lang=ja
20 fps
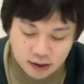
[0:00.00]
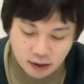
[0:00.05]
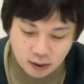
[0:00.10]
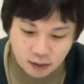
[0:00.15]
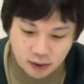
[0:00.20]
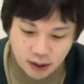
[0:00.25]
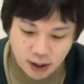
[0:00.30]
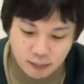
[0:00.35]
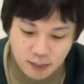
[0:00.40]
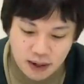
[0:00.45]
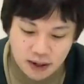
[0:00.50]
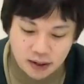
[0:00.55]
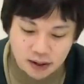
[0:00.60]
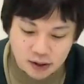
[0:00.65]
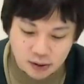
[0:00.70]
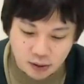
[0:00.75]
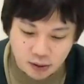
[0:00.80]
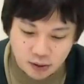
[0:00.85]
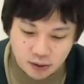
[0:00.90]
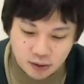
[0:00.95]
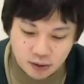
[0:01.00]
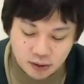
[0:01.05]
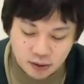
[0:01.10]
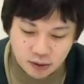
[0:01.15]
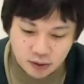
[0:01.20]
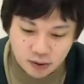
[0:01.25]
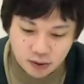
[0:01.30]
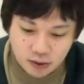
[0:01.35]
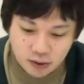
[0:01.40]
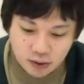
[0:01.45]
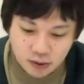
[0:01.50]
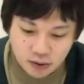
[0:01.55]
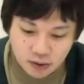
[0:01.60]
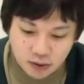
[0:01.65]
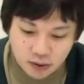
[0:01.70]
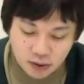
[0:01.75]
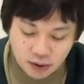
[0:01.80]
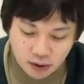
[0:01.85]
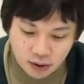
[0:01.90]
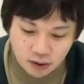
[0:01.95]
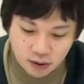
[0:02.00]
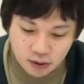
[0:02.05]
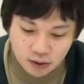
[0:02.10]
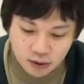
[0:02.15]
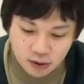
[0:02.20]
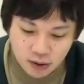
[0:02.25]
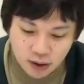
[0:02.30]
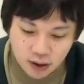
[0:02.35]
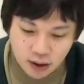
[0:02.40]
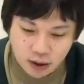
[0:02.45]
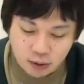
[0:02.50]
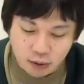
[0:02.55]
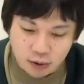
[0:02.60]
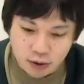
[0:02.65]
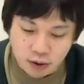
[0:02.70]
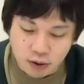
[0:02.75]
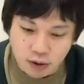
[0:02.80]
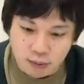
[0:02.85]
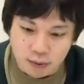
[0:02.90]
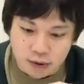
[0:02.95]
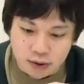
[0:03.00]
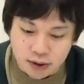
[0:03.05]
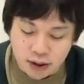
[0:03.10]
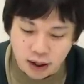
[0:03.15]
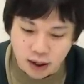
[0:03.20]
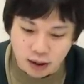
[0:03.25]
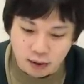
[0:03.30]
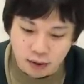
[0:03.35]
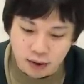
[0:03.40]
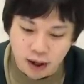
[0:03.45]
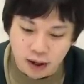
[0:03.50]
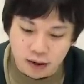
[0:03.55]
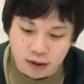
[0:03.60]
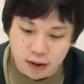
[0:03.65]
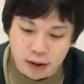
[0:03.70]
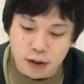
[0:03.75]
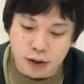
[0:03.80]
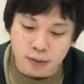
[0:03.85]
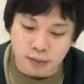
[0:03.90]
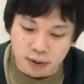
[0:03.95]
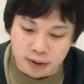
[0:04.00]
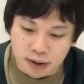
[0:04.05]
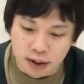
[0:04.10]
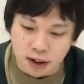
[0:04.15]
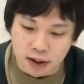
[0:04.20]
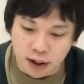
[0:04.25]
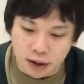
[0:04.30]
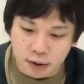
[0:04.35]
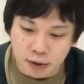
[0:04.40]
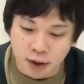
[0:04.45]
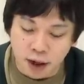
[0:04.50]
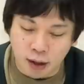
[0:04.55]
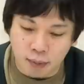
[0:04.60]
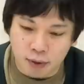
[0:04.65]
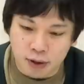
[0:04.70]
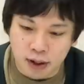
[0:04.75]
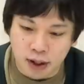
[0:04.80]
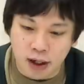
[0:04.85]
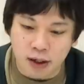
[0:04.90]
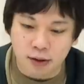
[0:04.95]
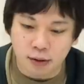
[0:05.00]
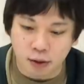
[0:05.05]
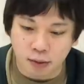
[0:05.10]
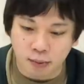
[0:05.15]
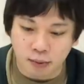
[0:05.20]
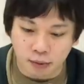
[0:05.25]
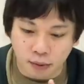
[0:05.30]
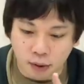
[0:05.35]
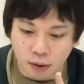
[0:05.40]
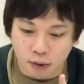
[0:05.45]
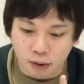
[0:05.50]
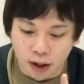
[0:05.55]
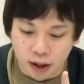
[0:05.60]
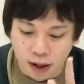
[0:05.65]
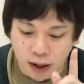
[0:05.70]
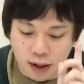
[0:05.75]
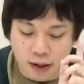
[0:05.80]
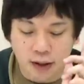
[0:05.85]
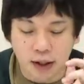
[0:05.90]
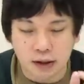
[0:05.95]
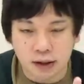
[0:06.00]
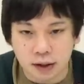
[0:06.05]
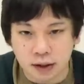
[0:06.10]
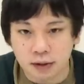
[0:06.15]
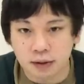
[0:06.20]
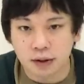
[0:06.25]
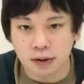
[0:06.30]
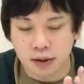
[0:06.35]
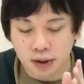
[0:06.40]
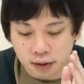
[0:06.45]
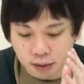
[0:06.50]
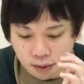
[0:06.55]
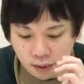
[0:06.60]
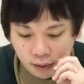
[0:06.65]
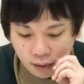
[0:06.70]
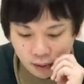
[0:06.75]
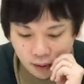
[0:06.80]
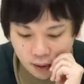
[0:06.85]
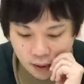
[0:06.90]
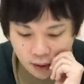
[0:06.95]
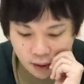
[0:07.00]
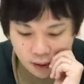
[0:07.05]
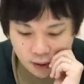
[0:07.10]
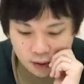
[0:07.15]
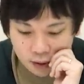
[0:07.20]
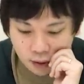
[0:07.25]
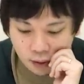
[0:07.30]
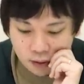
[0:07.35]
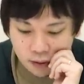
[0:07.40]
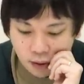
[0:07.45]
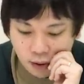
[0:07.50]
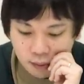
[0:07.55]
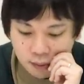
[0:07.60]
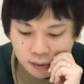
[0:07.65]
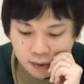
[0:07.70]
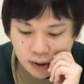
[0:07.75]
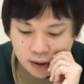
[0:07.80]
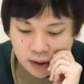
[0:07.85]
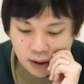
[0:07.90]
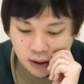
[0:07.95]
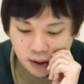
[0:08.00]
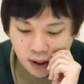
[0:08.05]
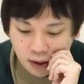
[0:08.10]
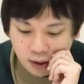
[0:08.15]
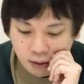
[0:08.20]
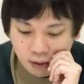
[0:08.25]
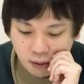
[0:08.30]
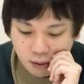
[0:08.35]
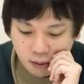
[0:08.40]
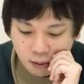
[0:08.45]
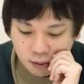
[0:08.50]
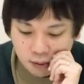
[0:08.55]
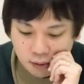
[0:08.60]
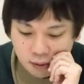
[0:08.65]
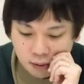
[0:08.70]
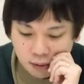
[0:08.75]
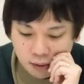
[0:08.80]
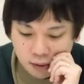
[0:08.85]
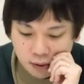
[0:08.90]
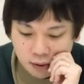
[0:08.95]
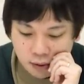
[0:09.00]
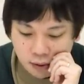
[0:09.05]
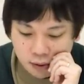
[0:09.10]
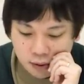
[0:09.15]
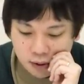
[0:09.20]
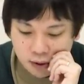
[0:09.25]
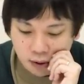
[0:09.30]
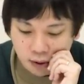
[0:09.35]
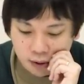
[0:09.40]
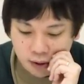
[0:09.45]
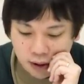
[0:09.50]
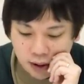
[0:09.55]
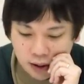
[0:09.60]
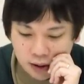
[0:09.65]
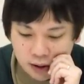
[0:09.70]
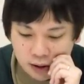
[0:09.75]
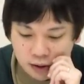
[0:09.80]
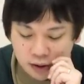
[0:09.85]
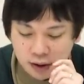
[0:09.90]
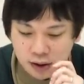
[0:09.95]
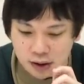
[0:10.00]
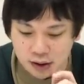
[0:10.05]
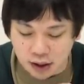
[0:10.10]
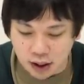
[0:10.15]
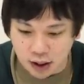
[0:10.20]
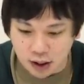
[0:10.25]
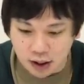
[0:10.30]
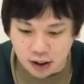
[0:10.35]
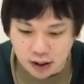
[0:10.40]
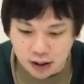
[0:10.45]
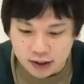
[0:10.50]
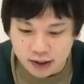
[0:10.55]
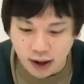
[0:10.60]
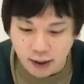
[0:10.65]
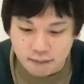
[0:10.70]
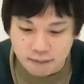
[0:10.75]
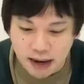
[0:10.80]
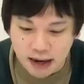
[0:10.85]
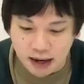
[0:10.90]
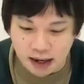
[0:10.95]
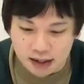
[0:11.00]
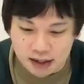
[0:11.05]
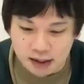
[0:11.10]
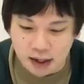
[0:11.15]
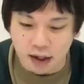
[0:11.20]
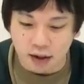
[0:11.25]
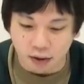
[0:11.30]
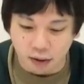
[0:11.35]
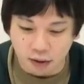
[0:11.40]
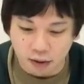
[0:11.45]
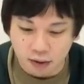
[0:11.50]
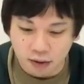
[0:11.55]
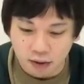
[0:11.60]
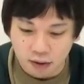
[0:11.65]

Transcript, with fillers: これやばいでしょうんだってこれソロモンさこれ120もしてなくて遊撃もしてないソロモンを例に出してるんですけどそのソロですら結構この友情強いって感じるじゃないですか3万8000よ